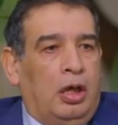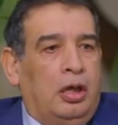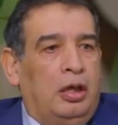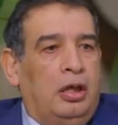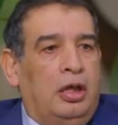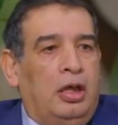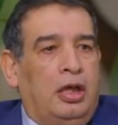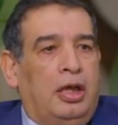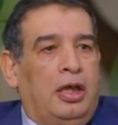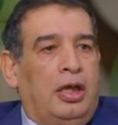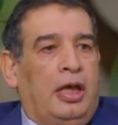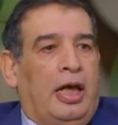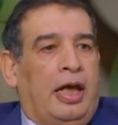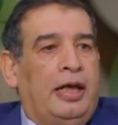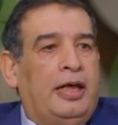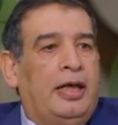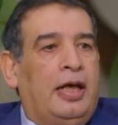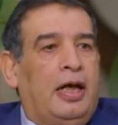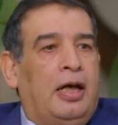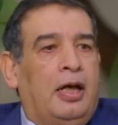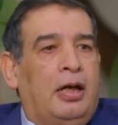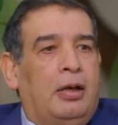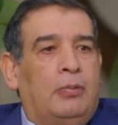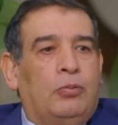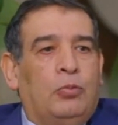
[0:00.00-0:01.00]

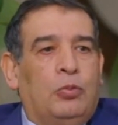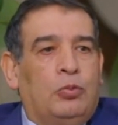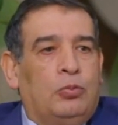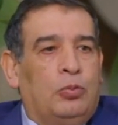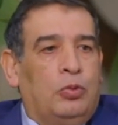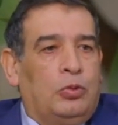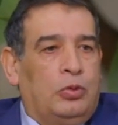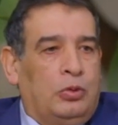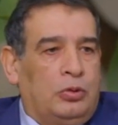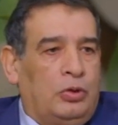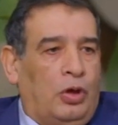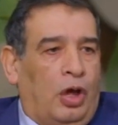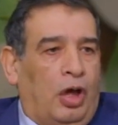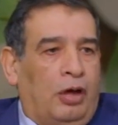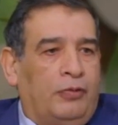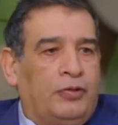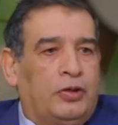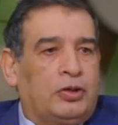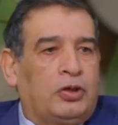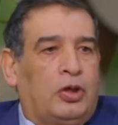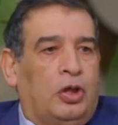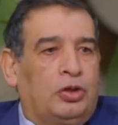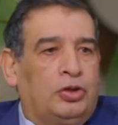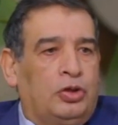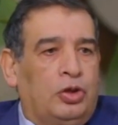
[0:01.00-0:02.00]
للحقيقه
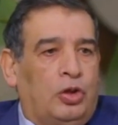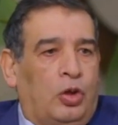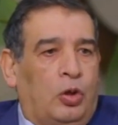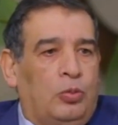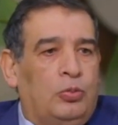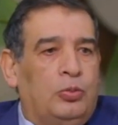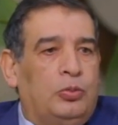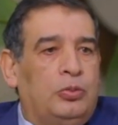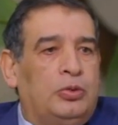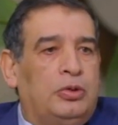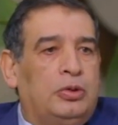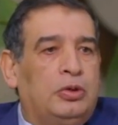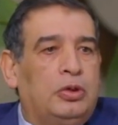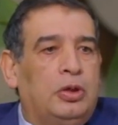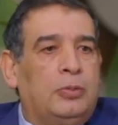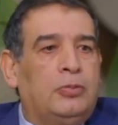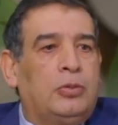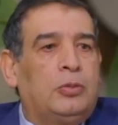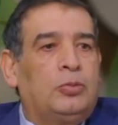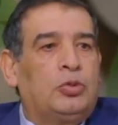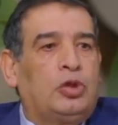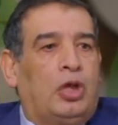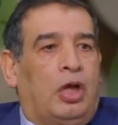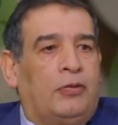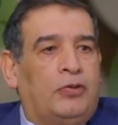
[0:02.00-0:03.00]
مضاعفات خطيره ومن
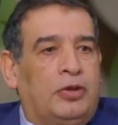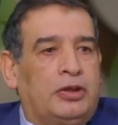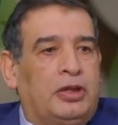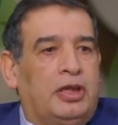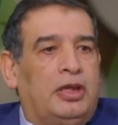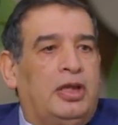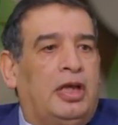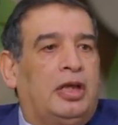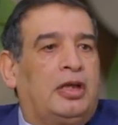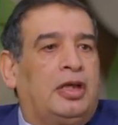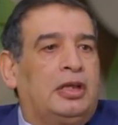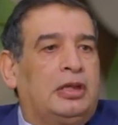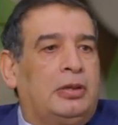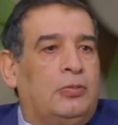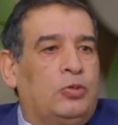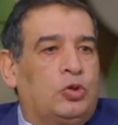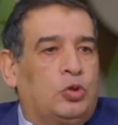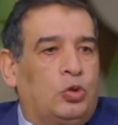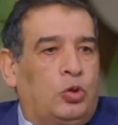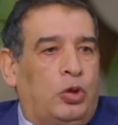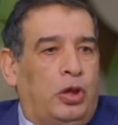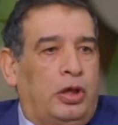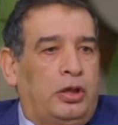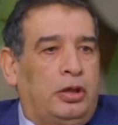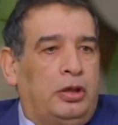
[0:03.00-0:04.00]
ضمن المضاعفات اللي هي القدم
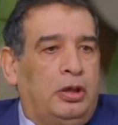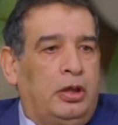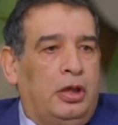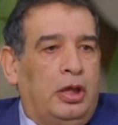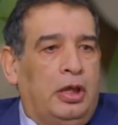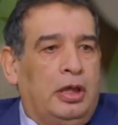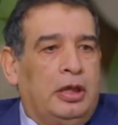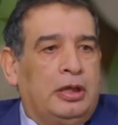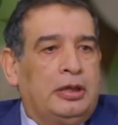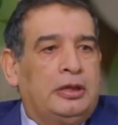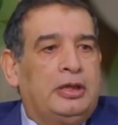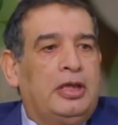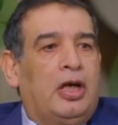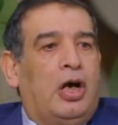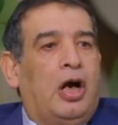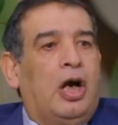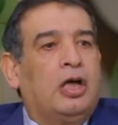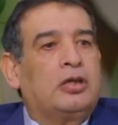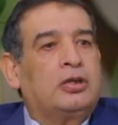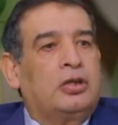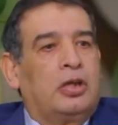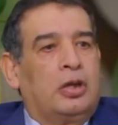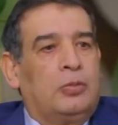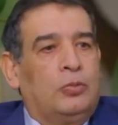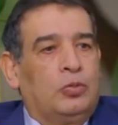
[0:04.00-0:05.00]
السكري دي
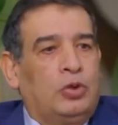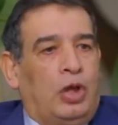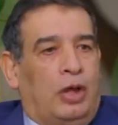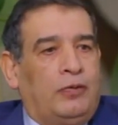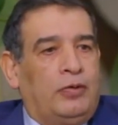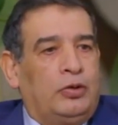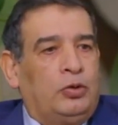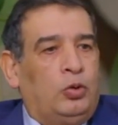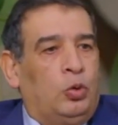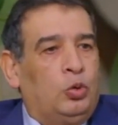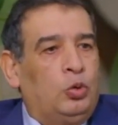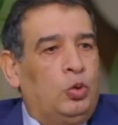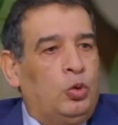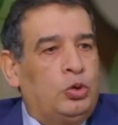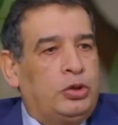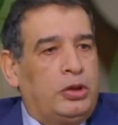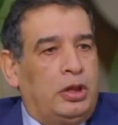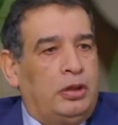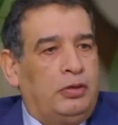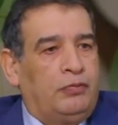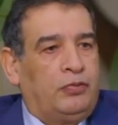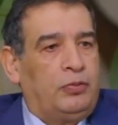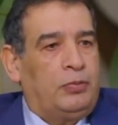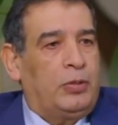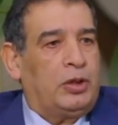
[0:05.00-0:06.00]
اكثر المضاعفات
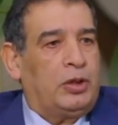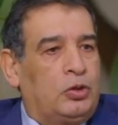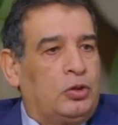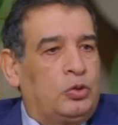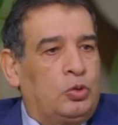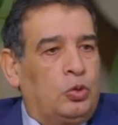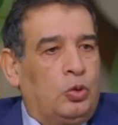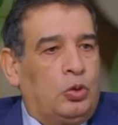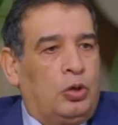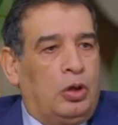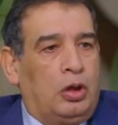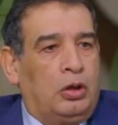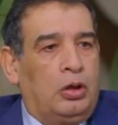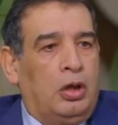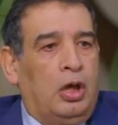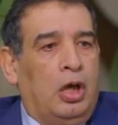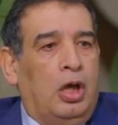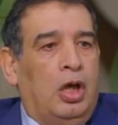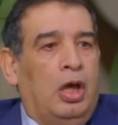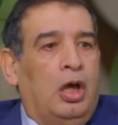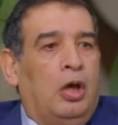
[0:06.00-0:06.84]
حدوثا في السكر